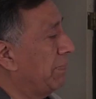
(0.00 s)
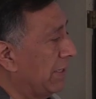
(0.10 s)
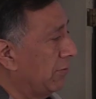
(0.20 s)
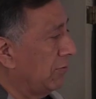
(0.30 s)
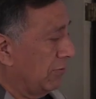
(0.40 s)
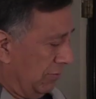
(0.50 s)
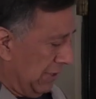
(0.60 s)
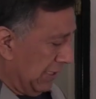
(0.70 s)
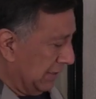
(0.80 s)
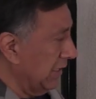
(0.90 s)
Pero
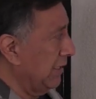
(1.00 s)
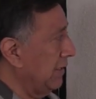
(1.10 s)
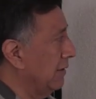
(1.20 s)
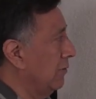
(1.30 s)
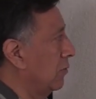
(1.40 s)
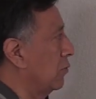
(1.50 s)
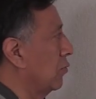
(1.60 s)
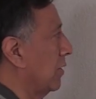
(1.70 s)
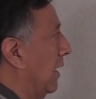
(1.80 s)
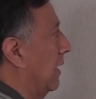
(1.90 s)
aquí
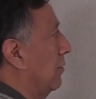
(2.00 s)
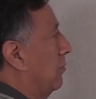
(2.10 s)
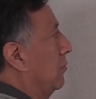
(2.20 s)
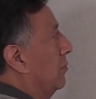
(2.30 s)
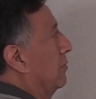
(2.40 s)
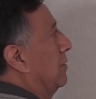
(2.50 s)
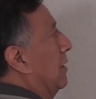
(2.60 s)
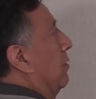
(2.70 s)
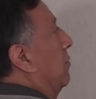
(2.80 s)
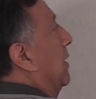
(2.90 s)
ocurre algo
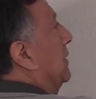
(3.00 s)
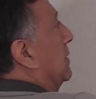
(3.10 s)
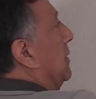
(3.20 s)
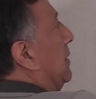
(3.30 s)
de lo más